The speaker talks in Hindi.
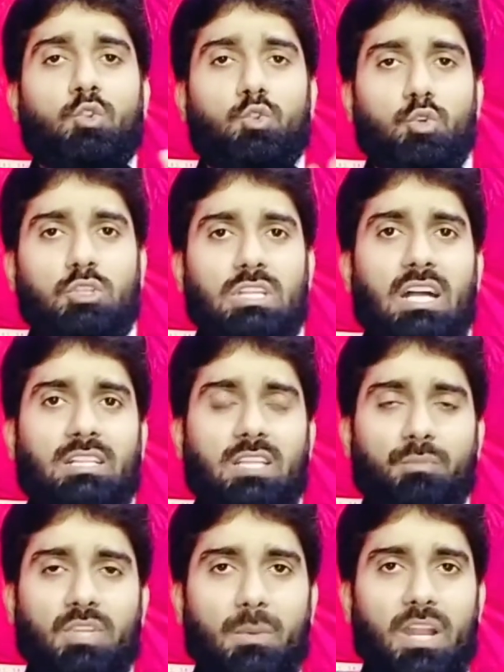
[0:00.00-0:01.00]
दूसरा
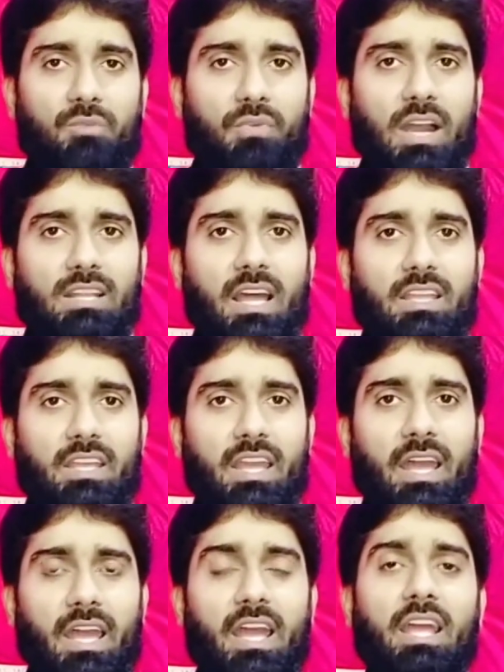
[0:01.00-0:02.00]
सबसे बड़ा फ़ायदा ये
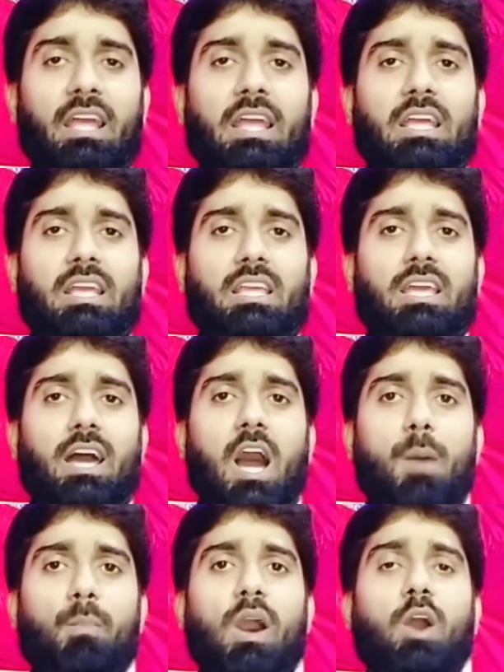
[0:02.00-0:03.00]
है कि
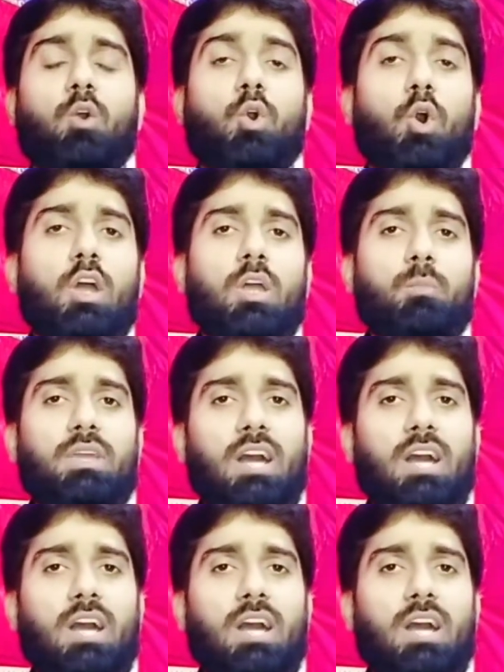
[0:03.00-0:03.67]
अब कोई भी